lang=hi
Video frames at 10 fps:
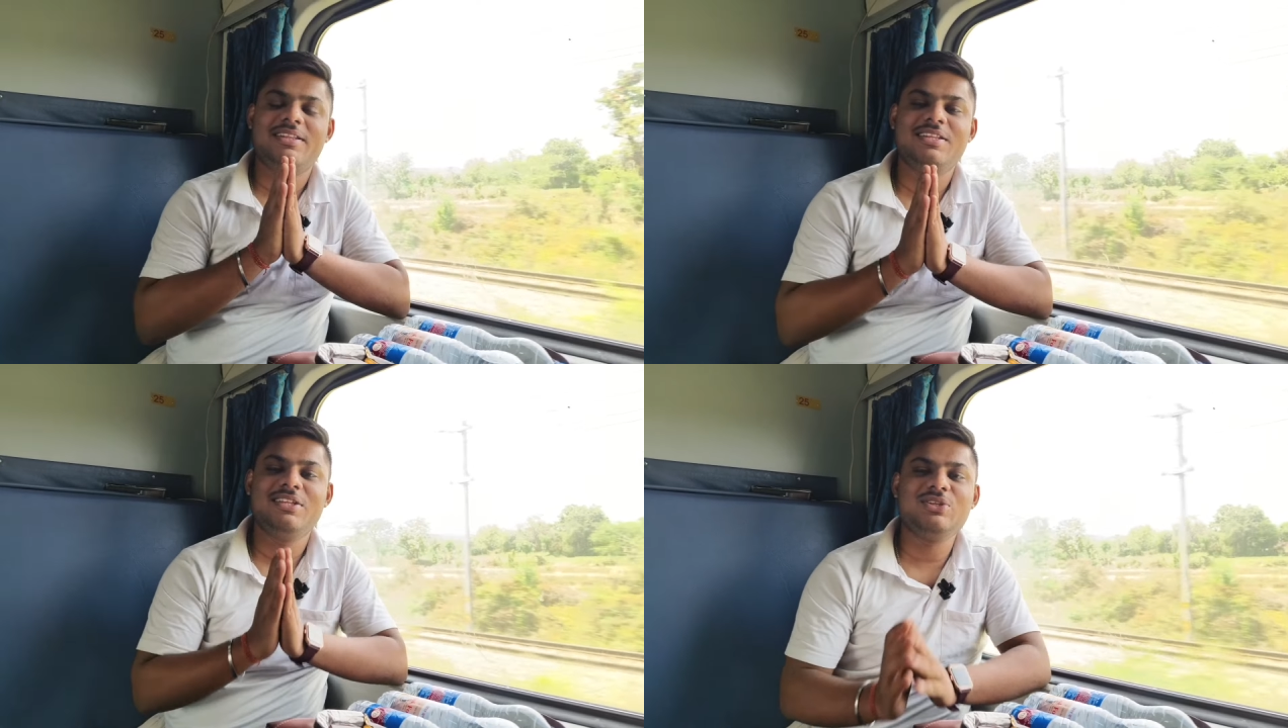
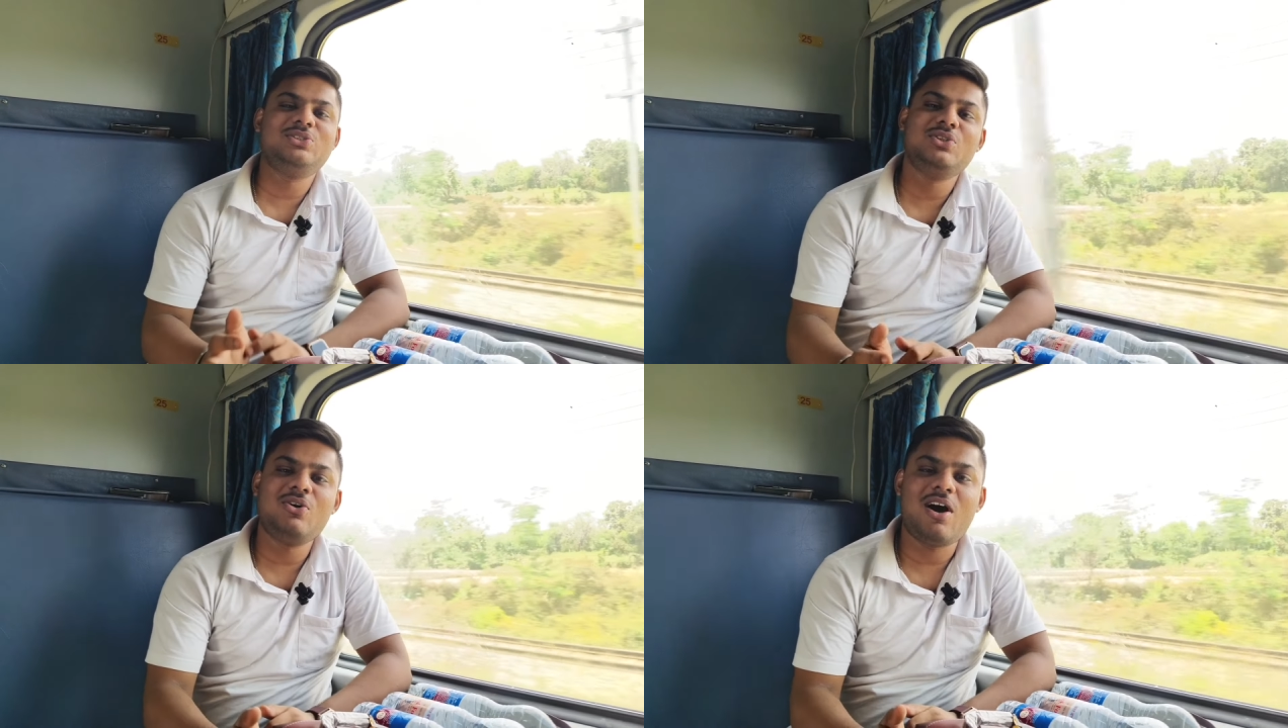माता दी
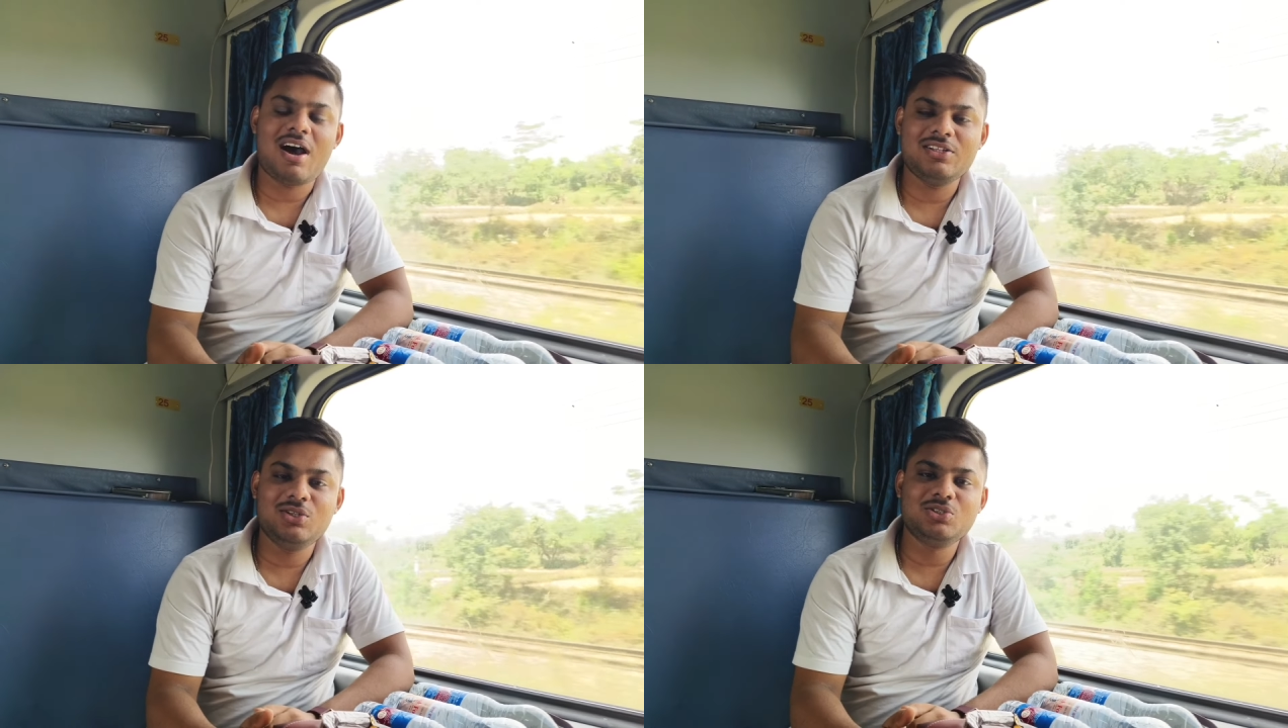दोस्तों
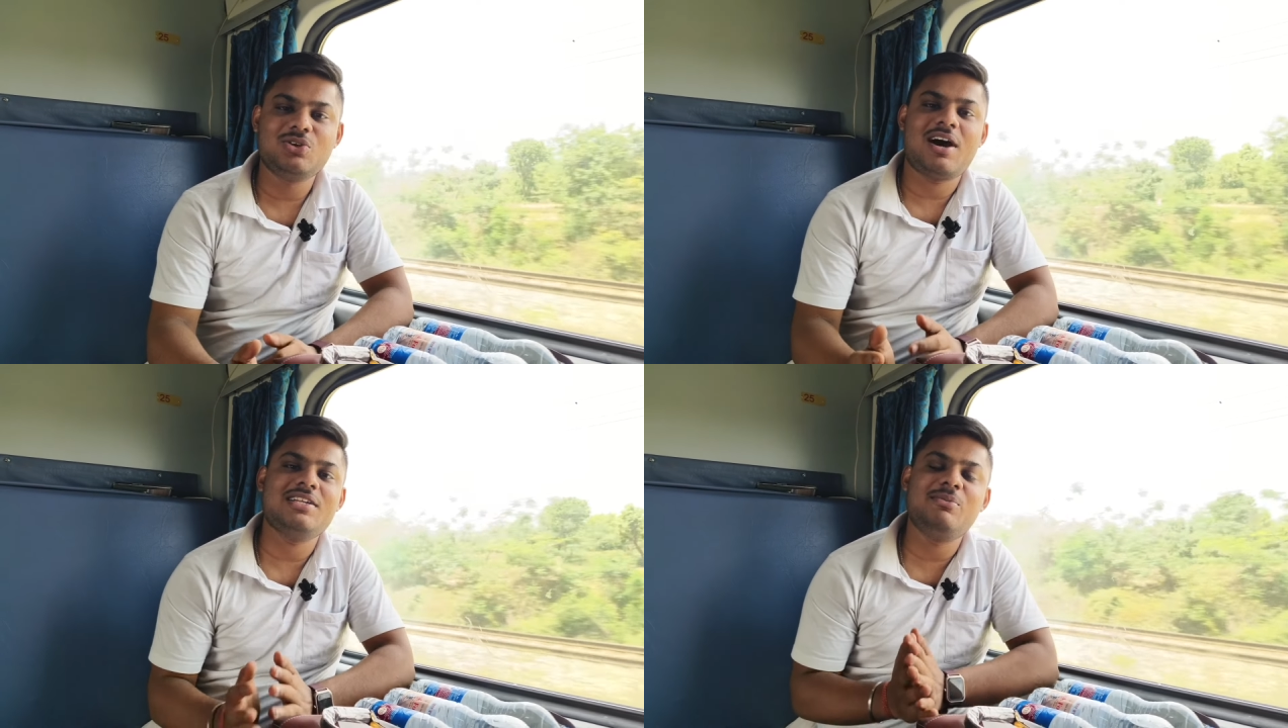
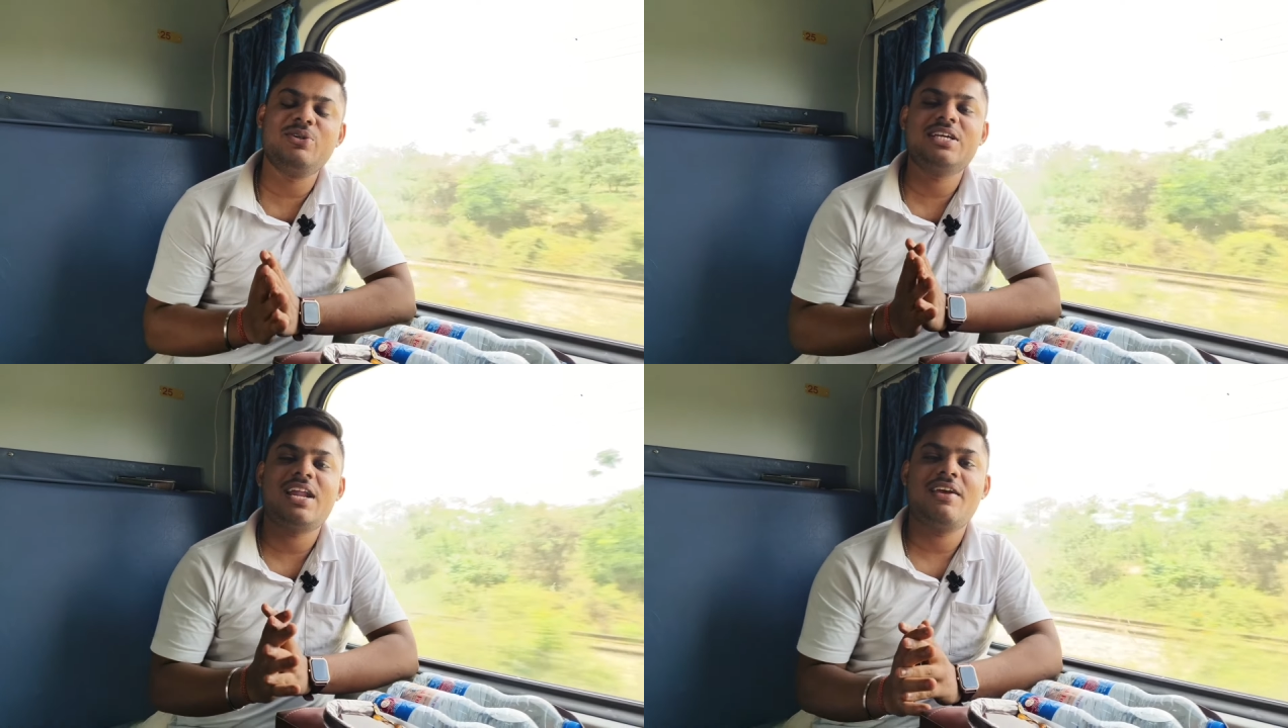दोस्तों आज हम
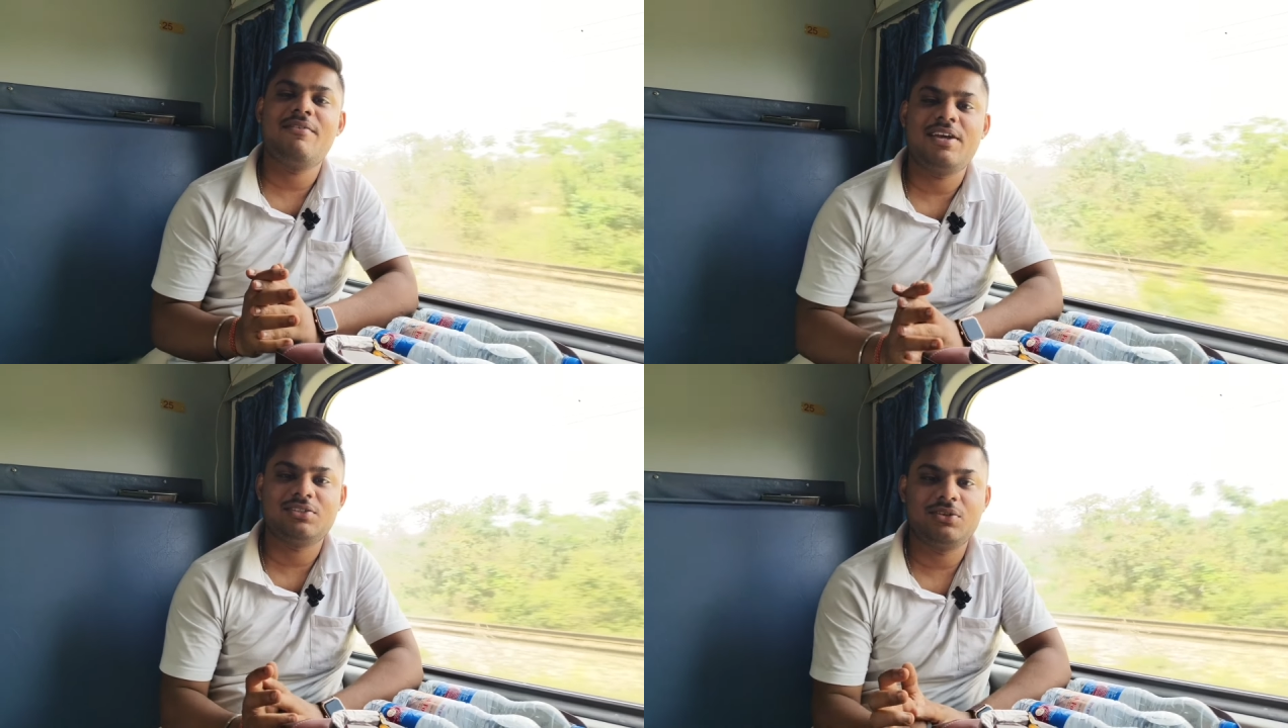लोग जा रहे
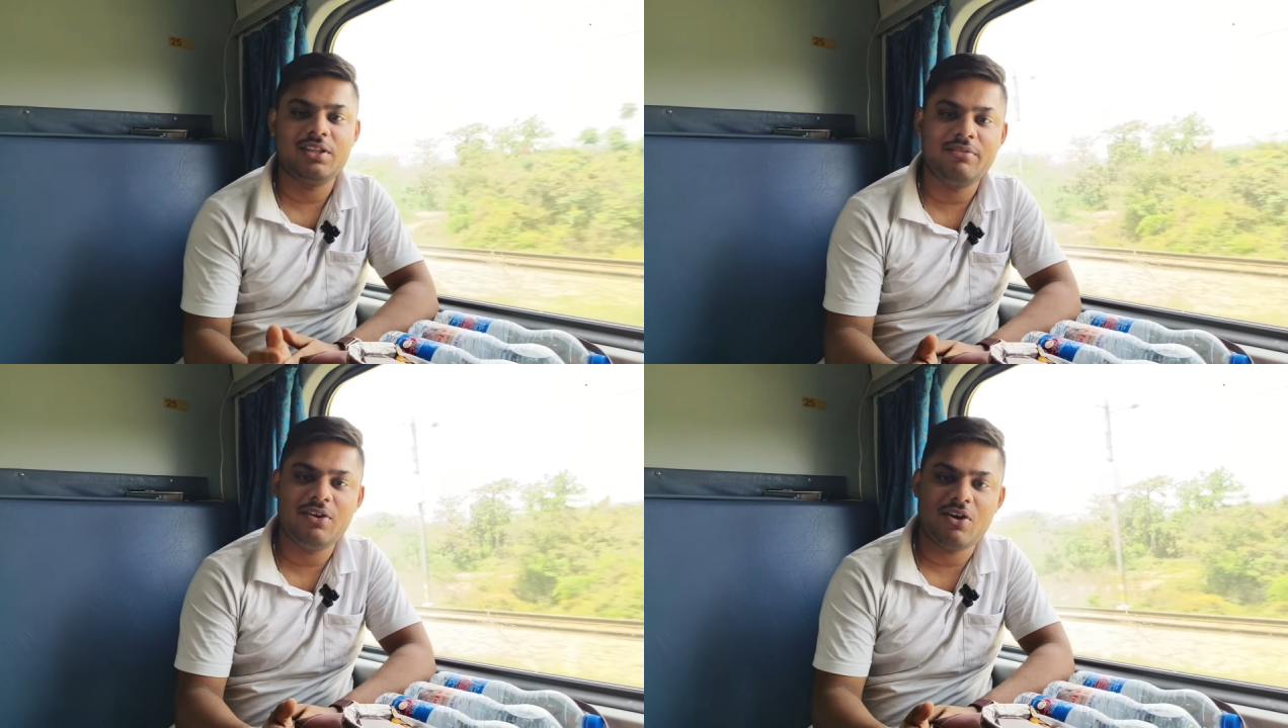हैं वैष्णो
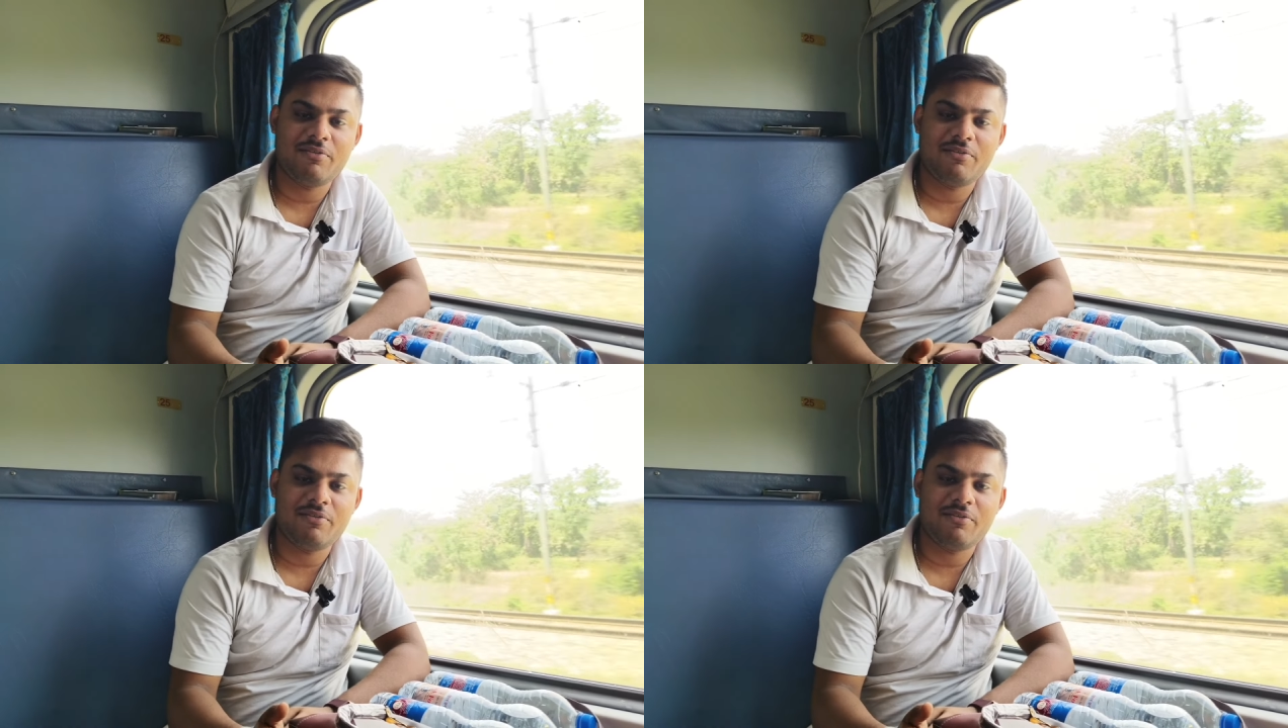देवी